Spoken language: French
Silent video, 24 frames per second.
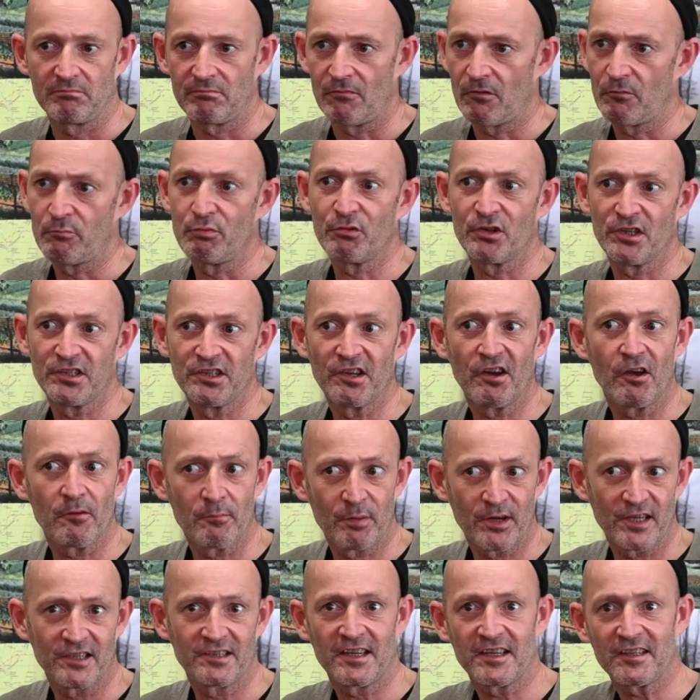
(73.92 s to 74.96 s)
on pourrait dire, un
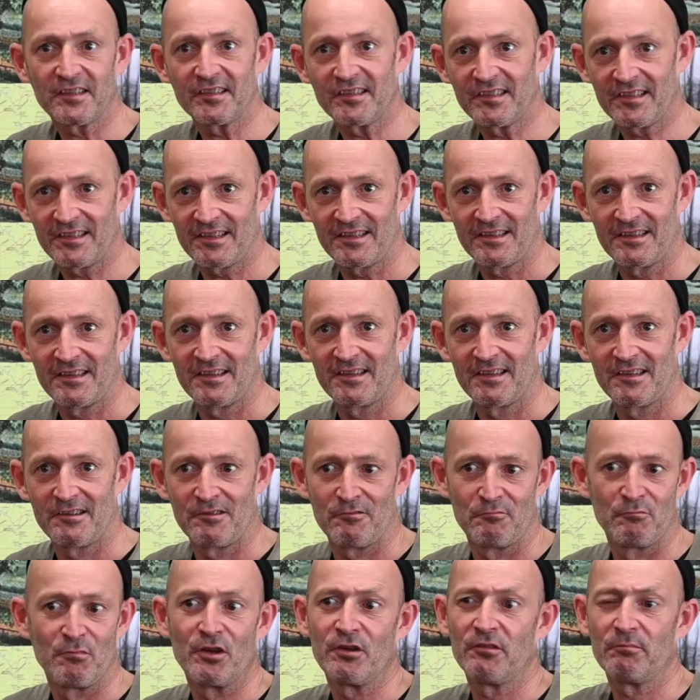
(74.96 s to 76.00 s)
prétexte,
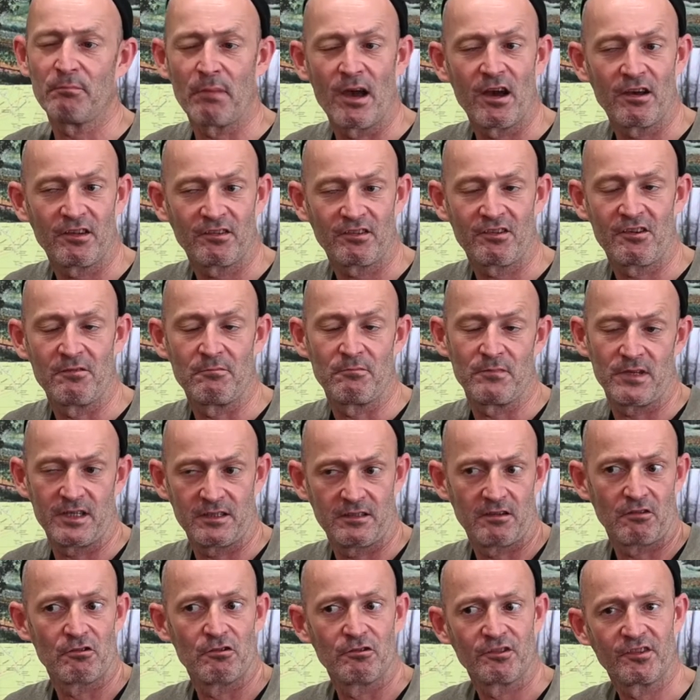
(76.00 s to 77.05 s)
mais pas seulement,
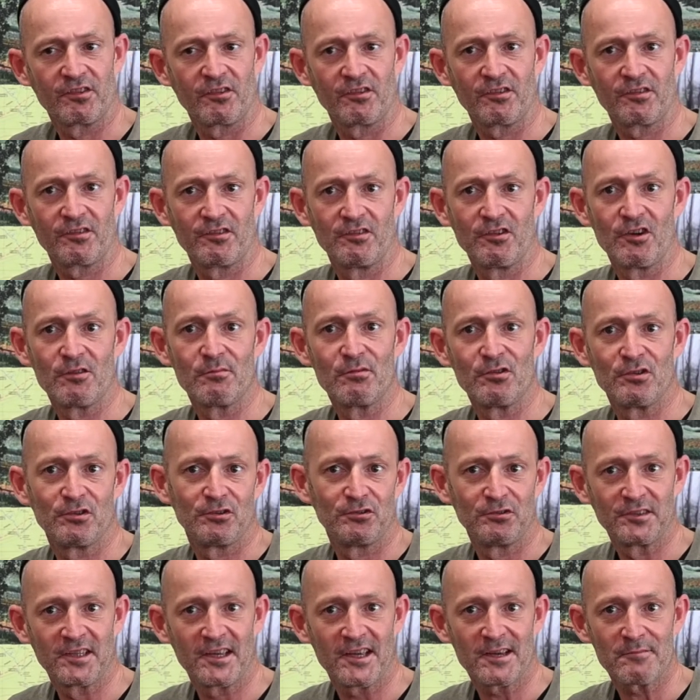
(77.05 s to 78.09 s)
dans le sens noble
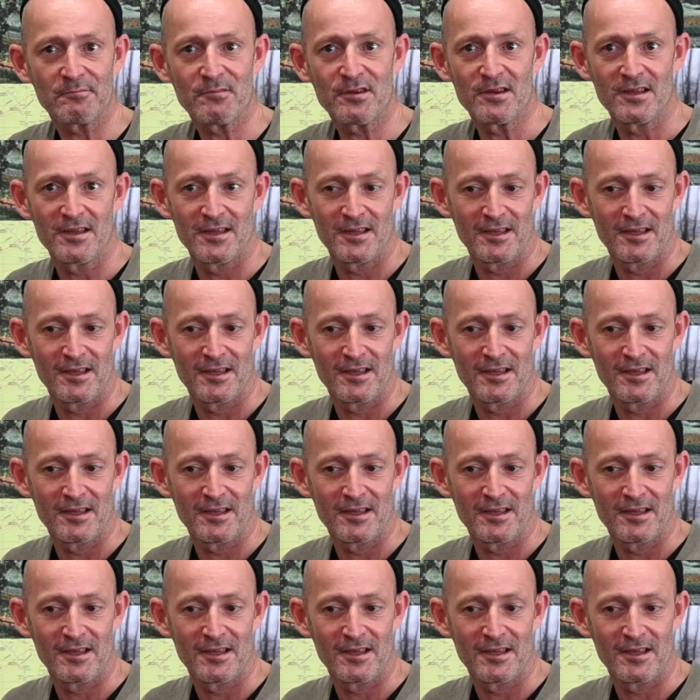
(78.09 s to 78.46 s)
du terme,